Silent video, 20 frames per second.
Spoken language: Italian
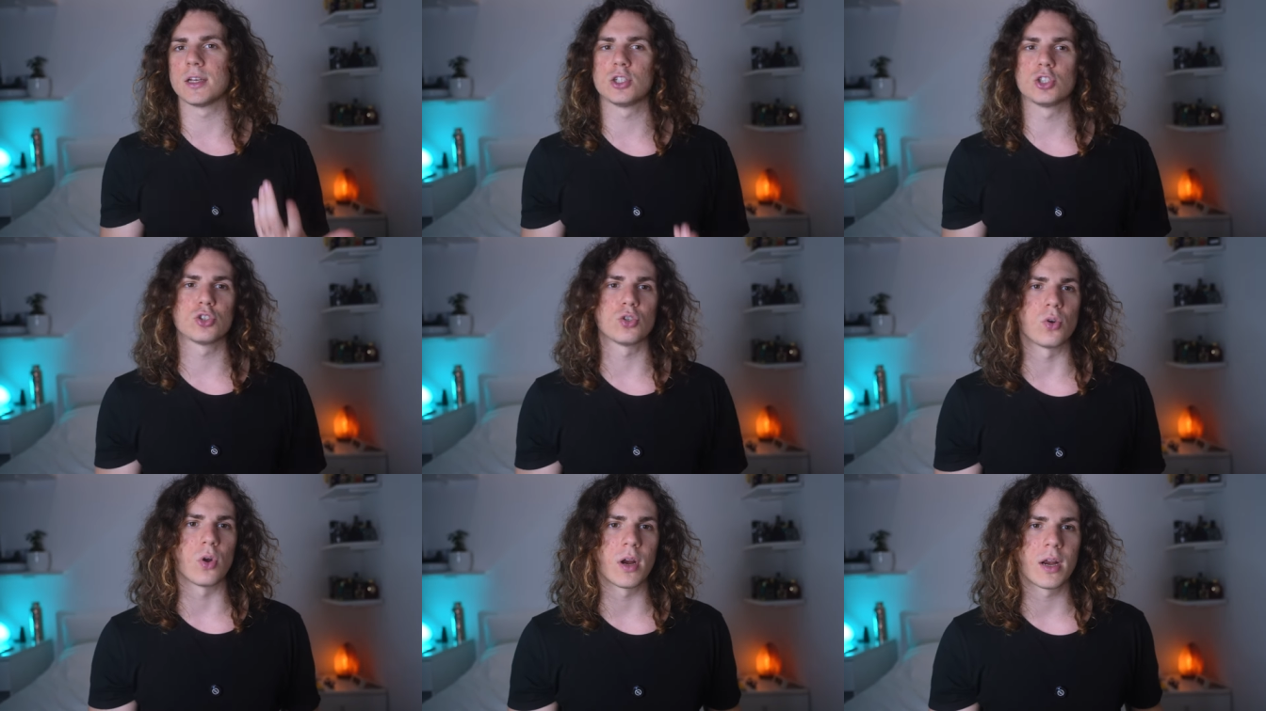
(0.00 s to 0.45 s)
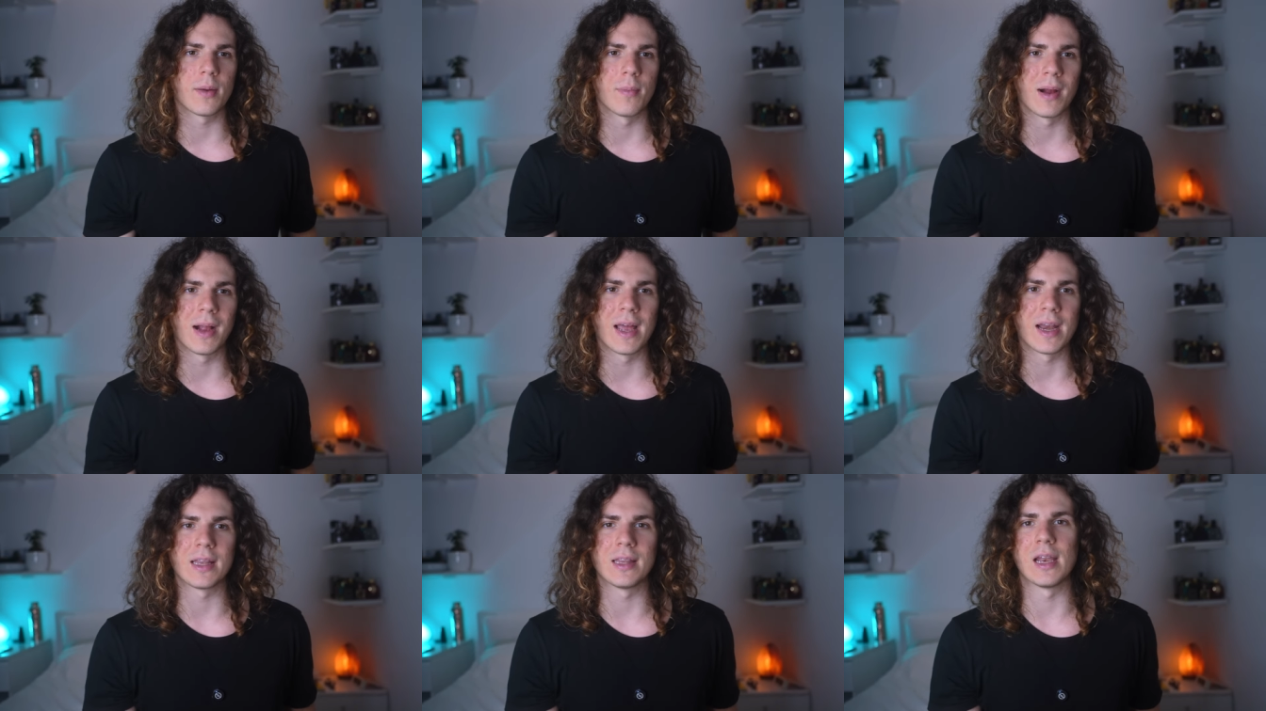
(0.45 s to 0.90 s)
ci sono anche
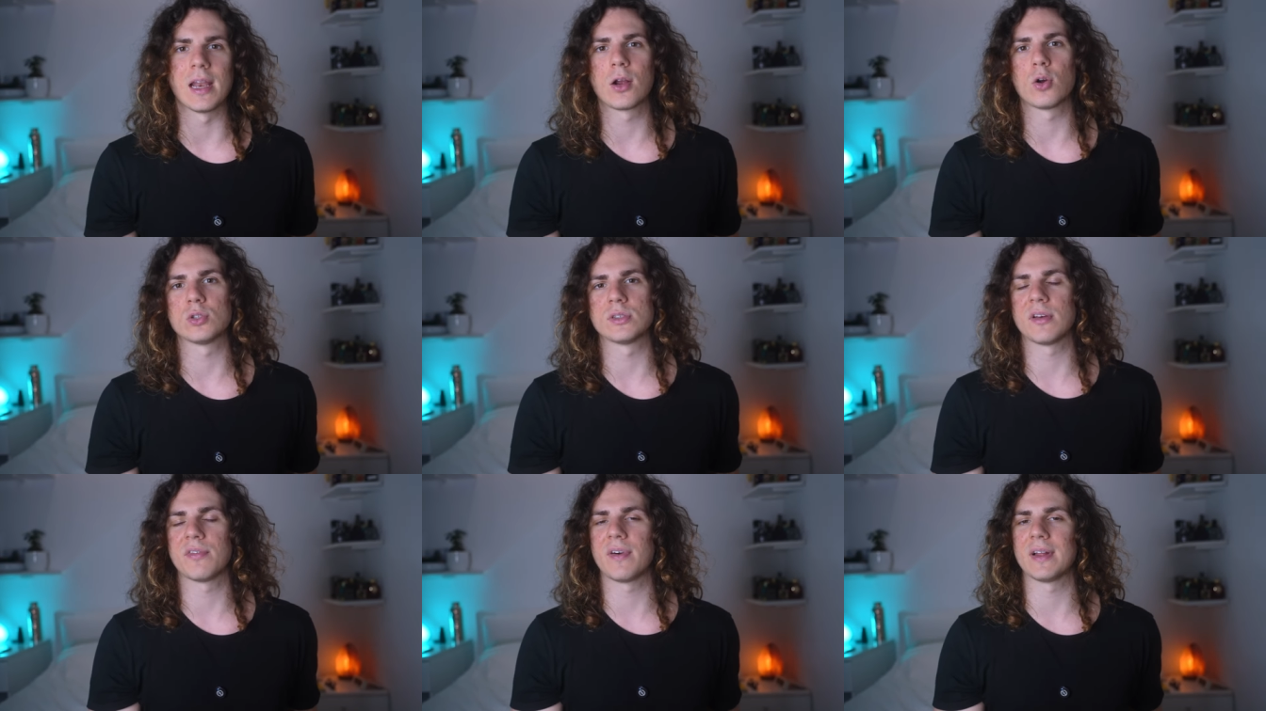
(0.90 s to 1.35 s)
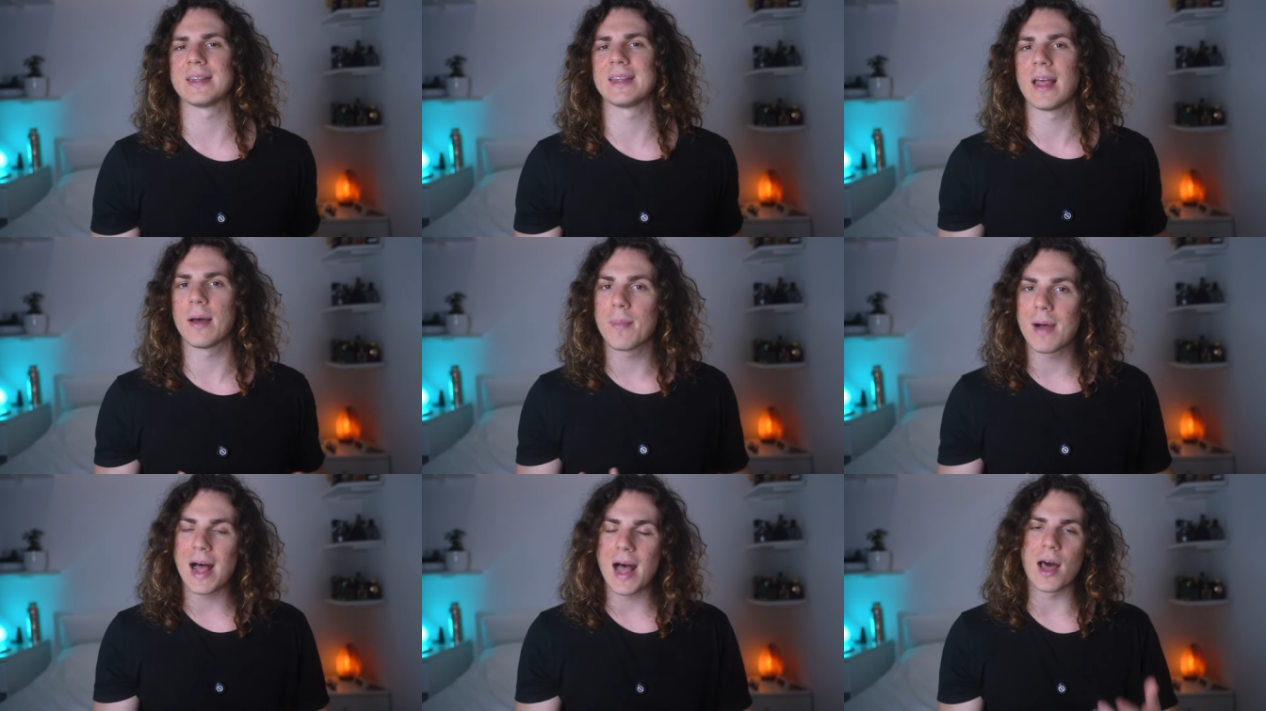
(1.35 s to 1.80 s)
magari delle cose fatte
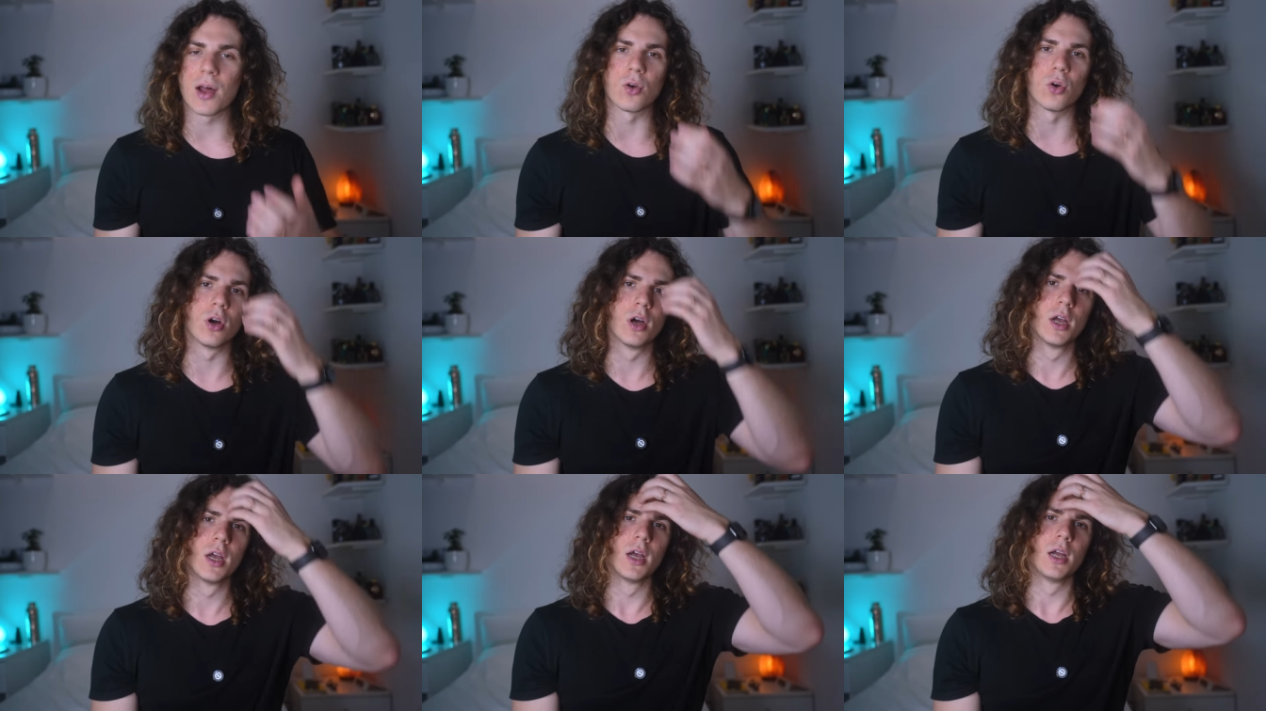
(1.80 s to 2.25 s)
a mano,